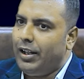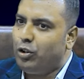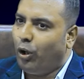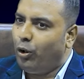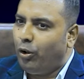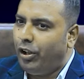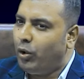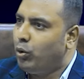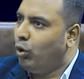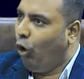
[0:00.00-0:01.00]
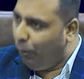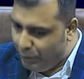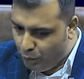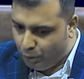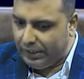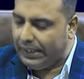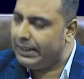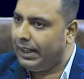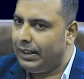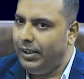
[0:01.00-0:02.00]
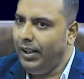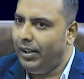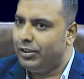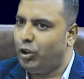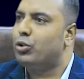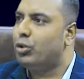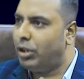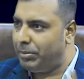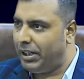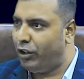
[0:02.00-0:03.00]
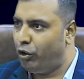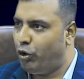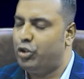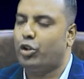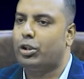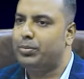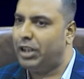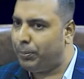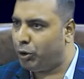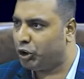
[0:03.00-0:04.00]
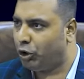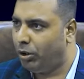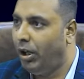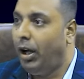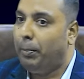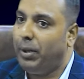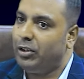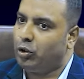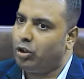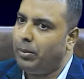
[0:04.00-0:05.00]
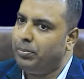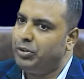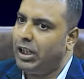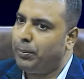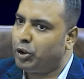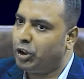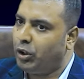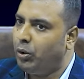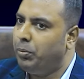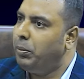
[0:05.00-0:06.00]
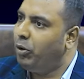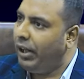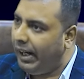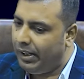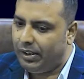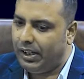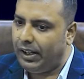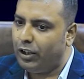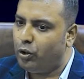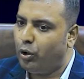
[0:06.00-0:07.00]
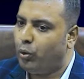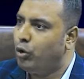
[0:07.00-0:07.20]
আর জনগণের কোনো অভিযোগ থেকে থাকলে চট্টগ্রামকে কেন্দ্র করে চট্টগ্রাম জেলা প্রশাসন বা চট্টগ্রাম জেলা প্রশাসনের বিভিন্ন হ্যান্ডকে কেন্দ্র করে